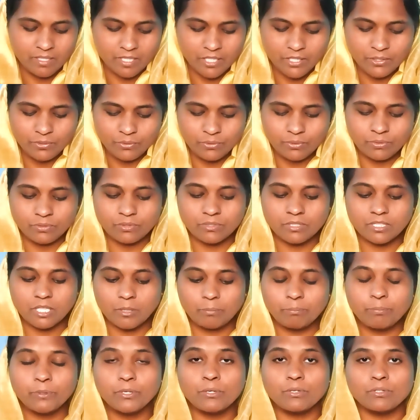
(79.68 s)
నేను
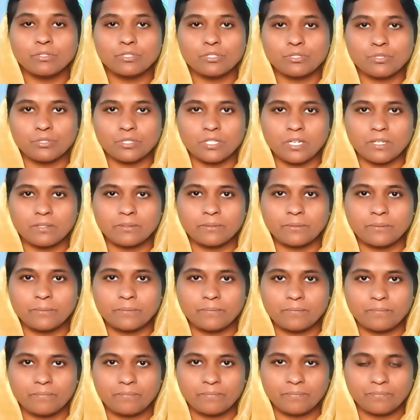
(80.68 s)
దప్పిగొనుచున్నాను
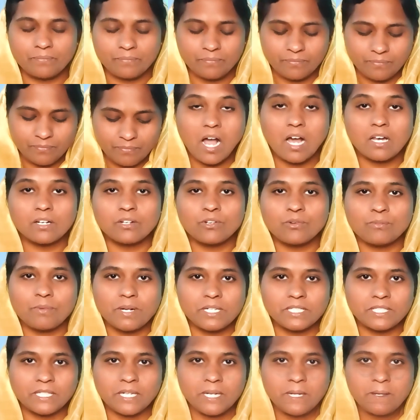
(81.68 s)
ఆరవ
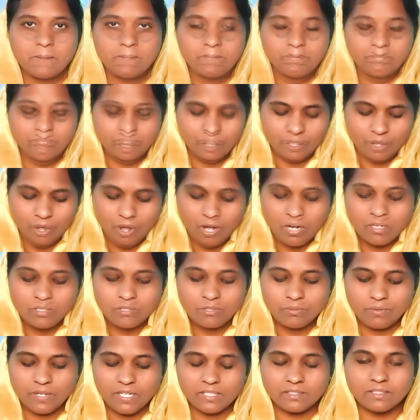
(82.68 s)
మాటగా
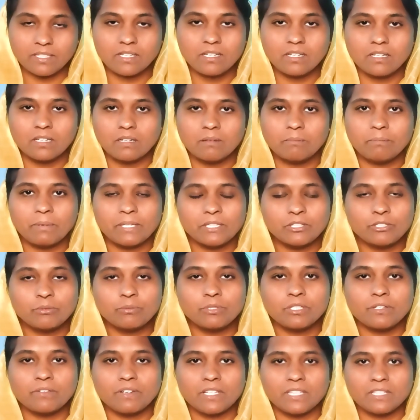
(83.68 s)
యోహాన్సు వార్త
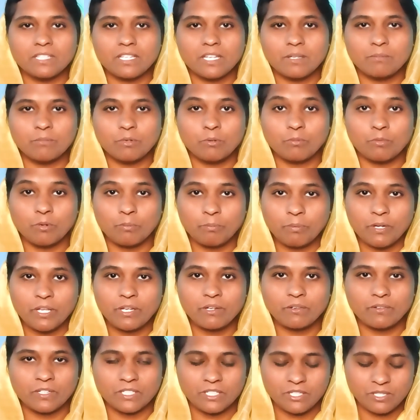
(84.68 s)
పంతొమ్మిదవ అధ్యాయము
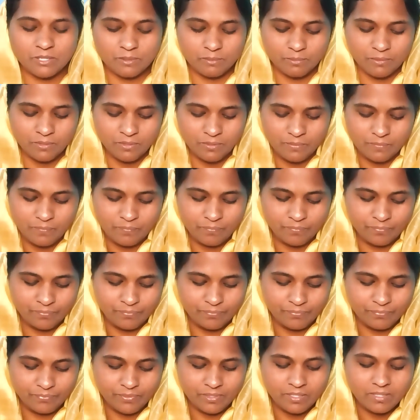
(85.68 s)
ముప్పైవ వచనము
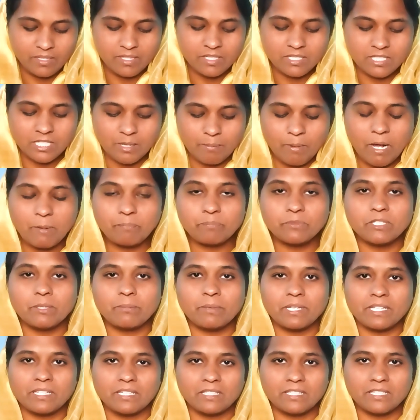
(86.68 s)

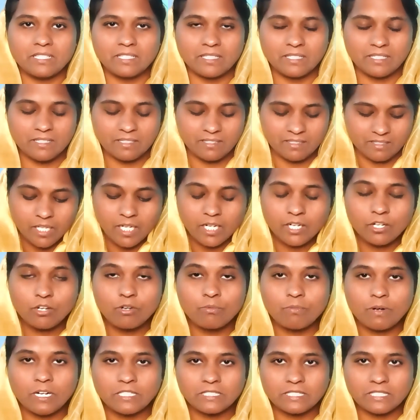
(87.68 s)
సమాప్తమైనది ఏడవ
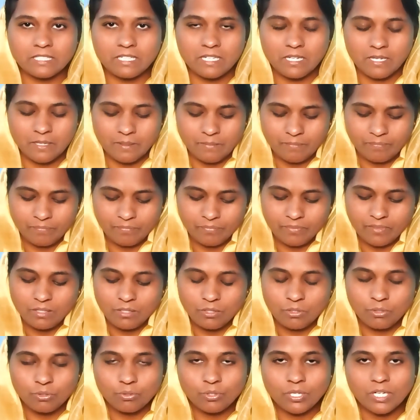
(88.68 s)
మాటగా
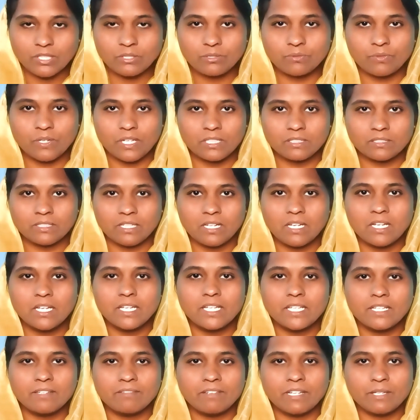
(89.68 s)
లూకాసు వార్త
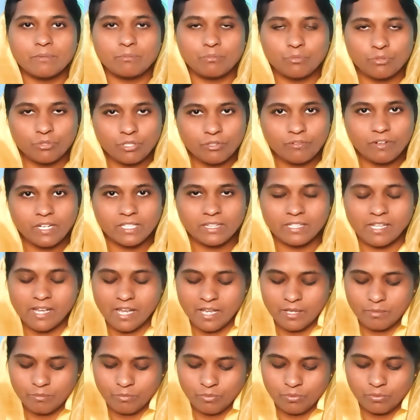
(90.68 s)
ఇరవై మూడవ
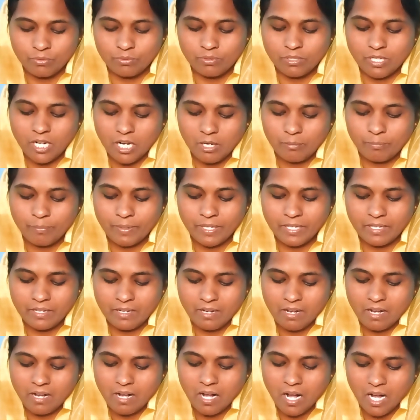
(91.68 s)
అధ్యాయము నలభై
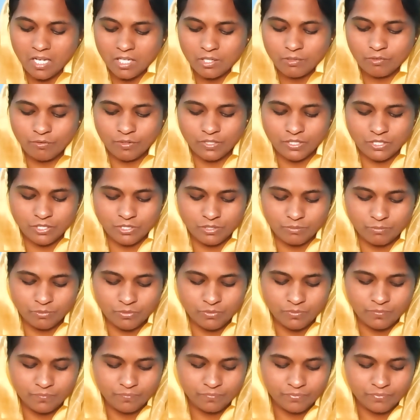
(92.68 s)
ఆరవ వచనము